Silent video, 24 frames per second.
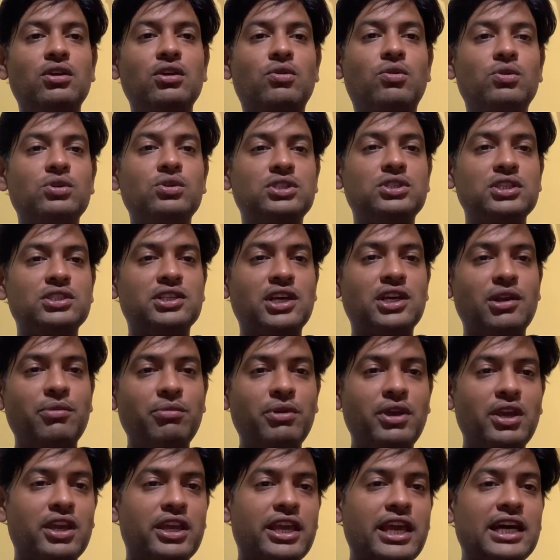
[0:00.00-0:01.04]
कौन सी सन
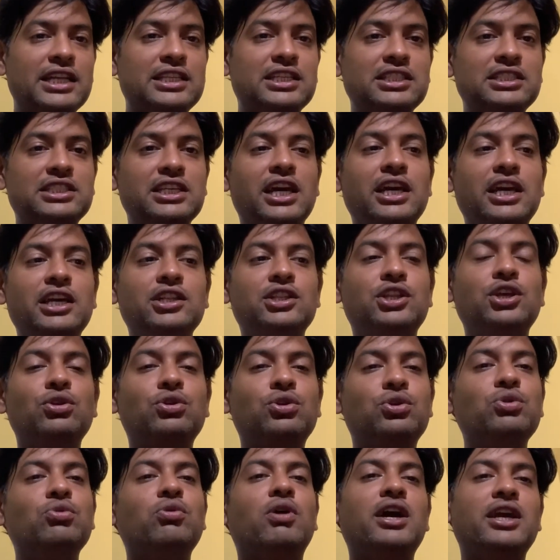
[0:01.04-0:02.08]
में क्या चीजें आई थी
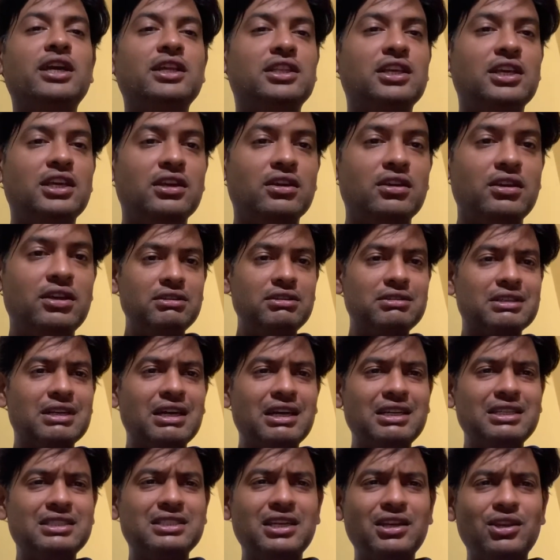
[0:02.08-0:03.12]
क्यों आई थी
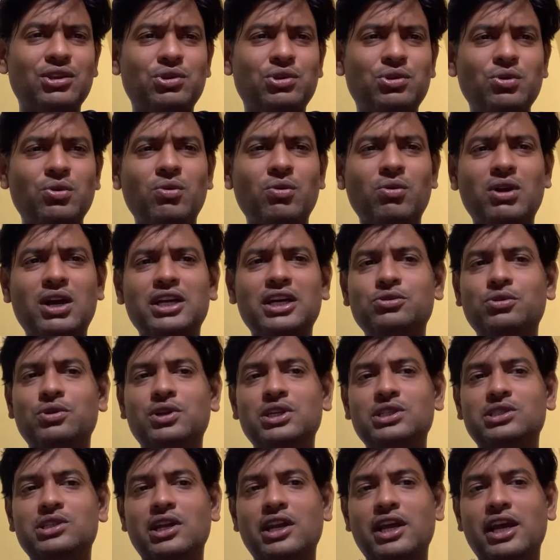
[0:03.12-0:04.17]
इसका रीजन क्यों का जो
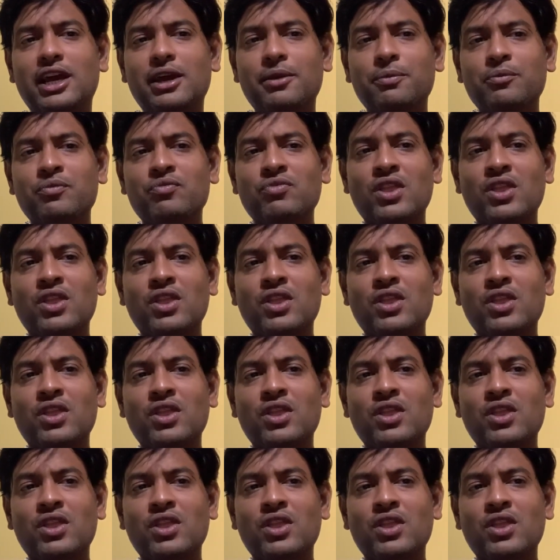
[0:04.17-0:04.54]
रीजन है